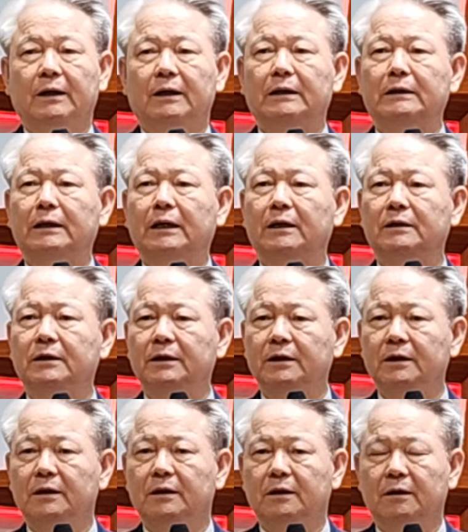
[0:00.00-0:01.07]

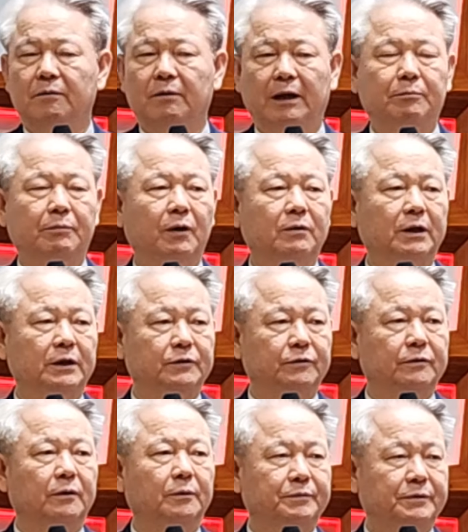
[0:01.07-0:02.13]
인간이 완벽할
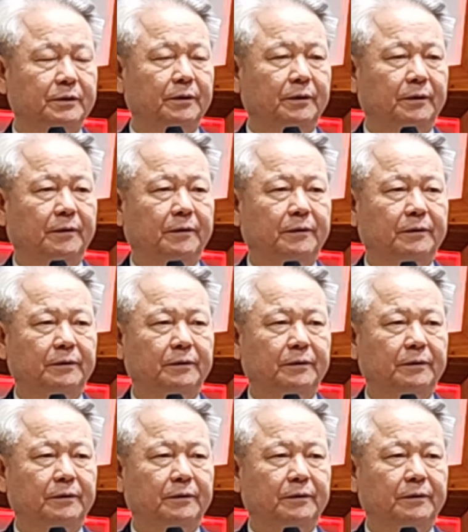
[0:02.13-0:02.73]
수가 없어요.